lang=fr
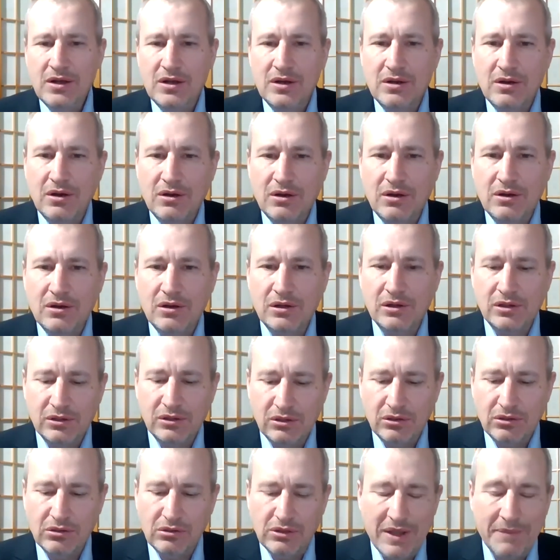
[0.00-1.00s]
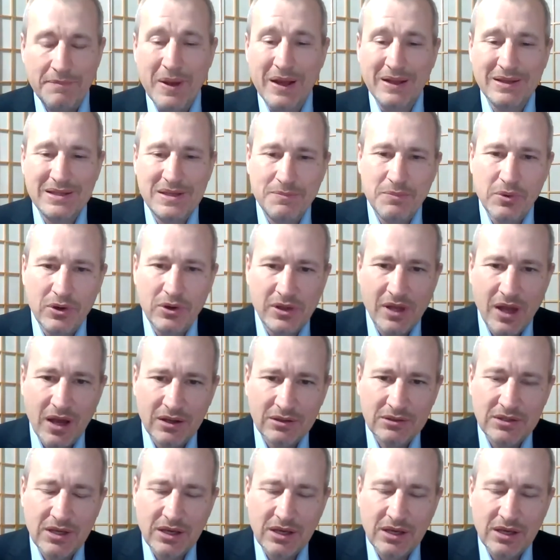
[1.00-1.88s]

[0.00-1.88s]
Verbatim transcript: euh, des parties prenantes.